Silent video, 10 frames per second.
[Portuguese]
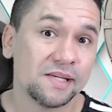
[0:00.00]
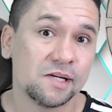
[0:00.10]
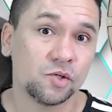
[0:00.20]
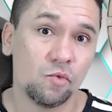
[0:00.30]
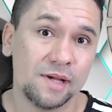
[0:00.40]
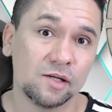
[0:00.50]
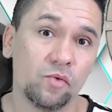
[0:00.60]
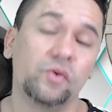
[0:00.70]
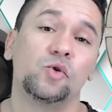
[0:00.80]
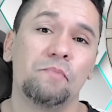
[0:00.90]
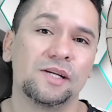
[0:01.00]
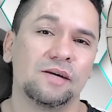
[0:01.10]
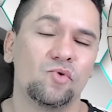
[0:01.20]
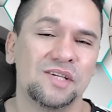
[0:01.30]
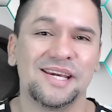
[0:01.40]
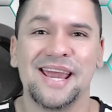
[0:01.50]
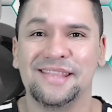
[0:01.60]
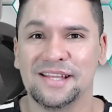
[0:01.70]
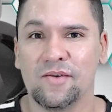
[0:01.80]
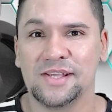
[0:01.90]
Mas antes de começar o vídeo, peço a você que
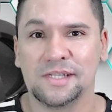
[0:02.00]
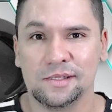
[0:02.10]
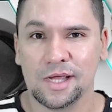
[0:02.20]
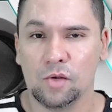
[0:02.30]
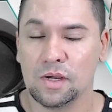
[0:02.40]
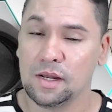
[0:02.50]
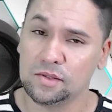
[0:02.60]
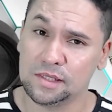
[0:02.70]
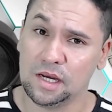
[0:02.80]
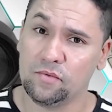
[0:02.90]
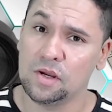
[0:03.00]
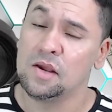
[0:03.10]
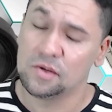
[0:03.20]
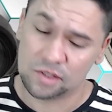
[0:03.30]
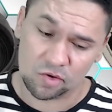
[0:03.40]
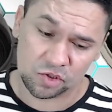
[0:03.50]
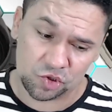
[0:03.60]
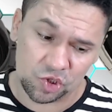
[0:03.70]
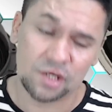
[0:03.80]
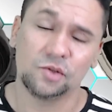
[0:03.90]
ainda não é inscrito aqui no canal, se inscreva. Se gosta de
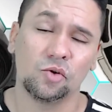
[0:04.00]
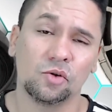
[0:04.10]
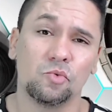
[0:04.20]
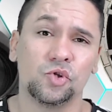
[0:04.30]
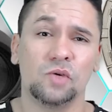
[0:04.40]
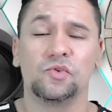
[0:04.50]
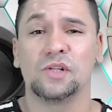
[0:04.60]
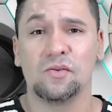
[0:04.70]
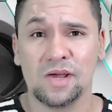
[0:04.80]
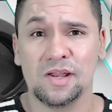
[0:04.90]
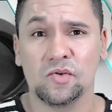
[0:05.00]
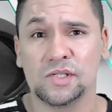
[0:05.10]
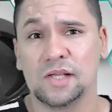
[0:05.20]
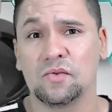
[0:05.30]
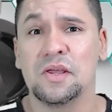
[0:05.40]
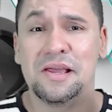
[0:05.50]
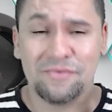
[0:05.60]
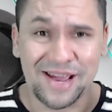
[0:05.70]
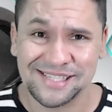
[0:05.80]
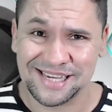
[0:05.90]
dica do seu automotivo, está no canal certo.
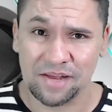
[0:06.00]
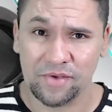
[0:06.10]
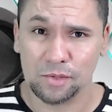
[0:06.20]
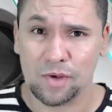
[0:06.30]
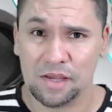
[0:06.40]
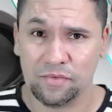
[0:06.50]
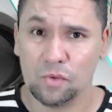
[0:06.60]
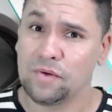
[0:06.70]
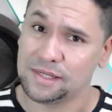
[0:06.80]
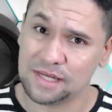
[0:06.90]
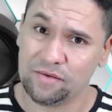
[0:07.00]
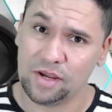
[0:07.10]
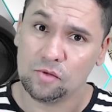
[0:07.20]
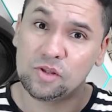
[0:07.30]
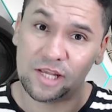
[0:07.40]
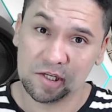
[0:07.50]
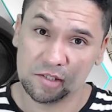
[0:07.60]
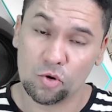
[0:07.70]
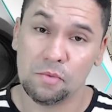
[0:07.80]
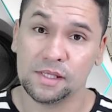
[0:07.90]
Vai escrevendo aí, viu? Vai escrevendo, deixa
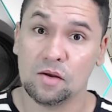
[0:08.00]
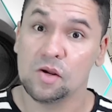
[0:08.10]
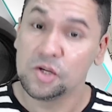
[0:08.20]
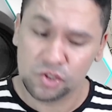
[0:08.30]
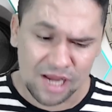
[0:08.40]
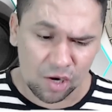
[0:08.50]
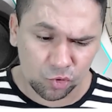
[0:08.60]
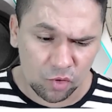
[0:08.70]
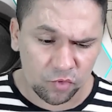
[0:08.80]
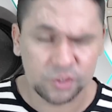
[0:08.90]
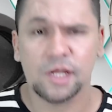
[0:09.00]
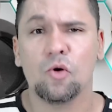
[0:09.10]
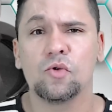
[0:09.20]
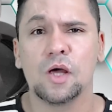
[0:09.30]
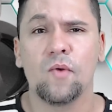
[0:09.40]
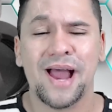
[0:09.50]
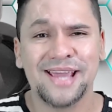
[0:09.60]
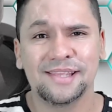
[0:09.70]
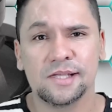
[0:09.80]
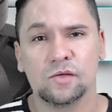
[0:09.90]
seu comentário se ajudou você ou não. A
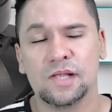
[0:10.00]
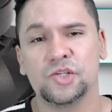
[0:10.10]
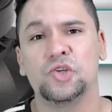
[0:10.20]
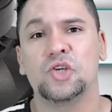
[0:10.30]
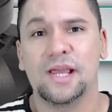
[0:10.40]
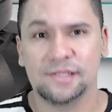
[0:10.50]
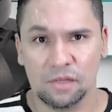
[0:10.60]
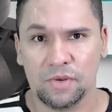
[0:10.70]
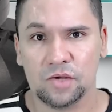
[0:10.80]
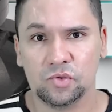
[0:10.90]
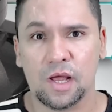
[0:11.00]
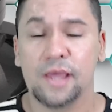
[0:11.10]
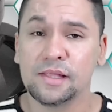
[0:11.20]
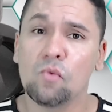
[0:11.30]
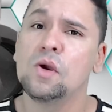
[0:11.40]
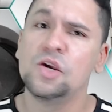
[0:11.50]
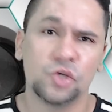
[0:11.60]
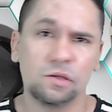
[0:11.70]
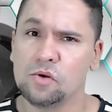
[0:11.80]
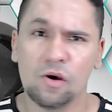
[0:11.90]
intenção da gente é sempre ajudar. Então,
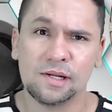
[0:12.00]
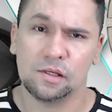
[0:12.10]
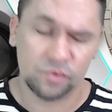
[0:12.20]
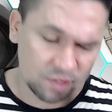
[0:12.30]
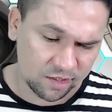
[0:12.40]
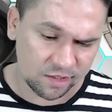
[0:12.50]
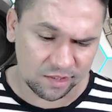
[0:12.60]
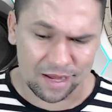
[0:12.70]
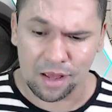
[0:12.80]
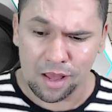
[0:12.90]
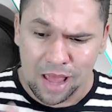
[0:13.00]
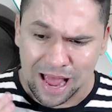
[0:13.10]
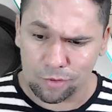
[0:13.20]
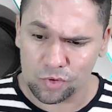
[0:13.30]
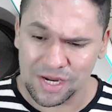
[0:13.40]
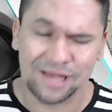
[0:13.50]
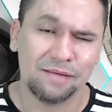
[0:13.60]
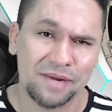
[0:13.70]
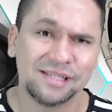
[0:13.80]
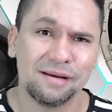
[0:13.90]
chega em enrolação. Sei que você está agoniado é
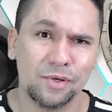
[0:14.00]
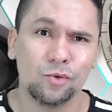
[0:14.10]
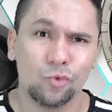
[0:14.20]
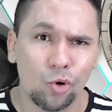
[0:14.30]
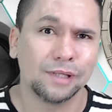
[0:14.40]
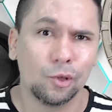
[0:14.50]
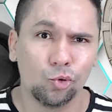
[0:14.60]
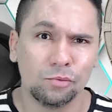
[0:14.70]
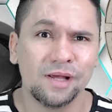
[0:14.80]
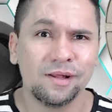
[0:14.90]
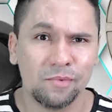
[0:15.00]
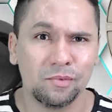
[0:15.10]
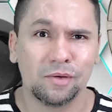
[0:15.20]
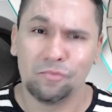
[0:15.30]
para saber o conteúdo, né, meu amigo?